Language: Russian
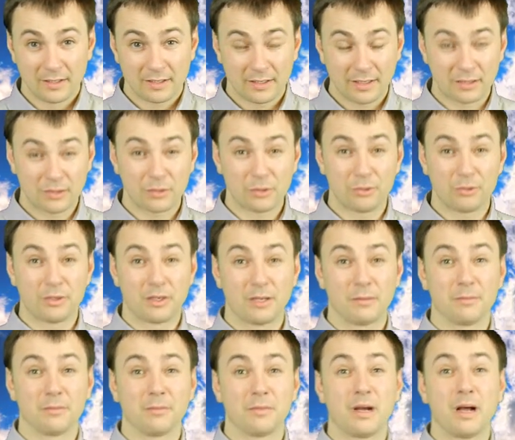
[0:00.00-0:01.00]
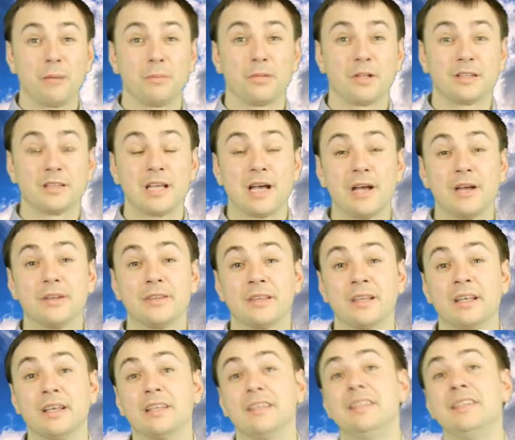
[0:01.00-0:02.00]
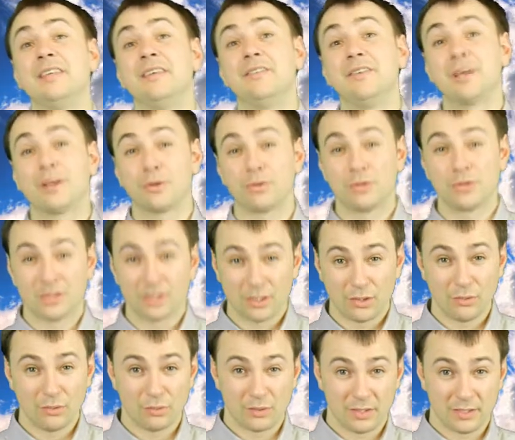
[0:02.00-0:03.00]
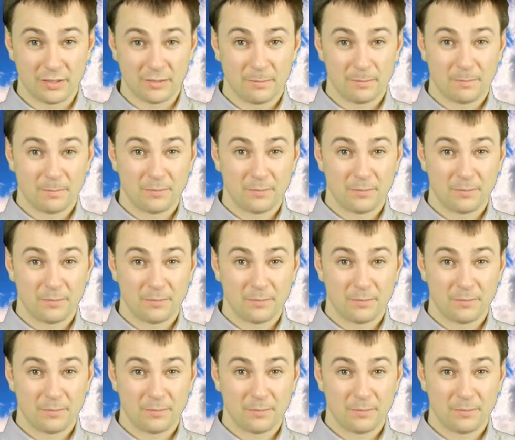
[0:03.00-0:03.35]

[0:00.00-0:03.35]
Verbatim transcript: которым обладают неверующие люди.